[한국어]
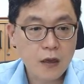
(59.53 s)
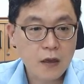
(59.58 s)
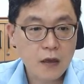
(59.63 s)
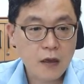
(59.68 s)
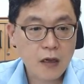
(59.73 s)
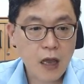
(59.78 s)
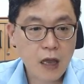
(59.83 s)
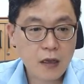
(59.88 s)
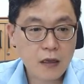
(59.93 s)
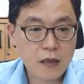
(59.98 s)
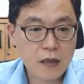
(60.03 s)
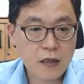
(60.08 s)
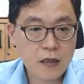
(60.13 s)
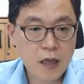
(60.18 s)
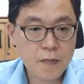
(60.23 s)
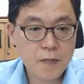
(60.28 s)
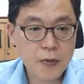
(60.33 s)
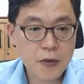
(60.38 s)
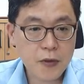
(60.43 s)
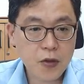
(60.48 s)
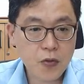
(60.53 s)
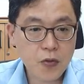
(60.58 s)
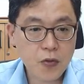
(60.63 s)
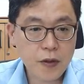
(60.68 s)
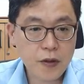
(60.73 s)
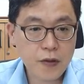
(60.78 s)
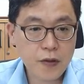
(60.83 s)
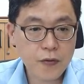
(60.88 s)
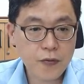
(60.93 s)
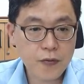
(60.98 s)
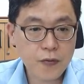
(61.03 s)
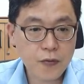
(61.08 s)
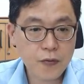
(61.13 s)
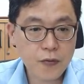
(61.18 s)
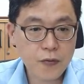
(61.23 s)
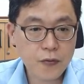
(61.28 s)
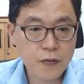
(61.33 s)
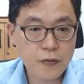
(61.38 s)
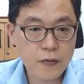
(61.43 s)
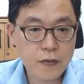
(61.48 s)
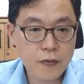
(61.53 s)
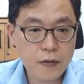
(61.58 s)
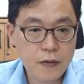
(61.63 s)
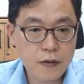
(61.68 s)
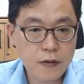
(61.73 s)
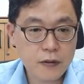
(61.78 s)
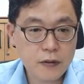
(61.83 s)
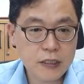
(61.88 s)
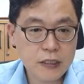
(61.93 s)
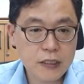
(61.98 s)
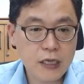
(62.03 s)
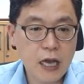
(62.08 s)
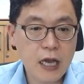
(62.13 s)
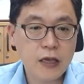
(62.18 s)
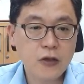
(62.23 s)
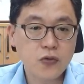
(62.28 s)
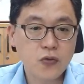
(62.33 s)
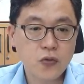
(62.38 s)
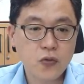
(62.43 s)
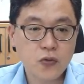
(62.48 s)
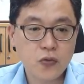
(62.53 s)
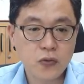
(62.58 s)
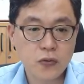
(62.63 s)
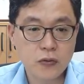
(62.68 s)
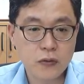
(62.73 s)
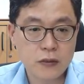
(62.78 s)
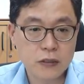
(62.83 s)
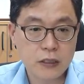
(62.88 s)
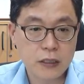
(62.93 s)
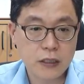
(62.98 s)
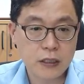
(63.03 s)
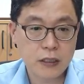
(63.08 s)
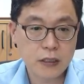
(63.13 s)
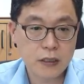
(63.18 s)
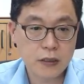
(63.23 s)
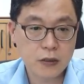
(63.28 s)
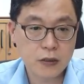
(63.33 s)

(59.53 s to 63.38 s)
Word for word: 각 키의 비교 횟수 CI도 이제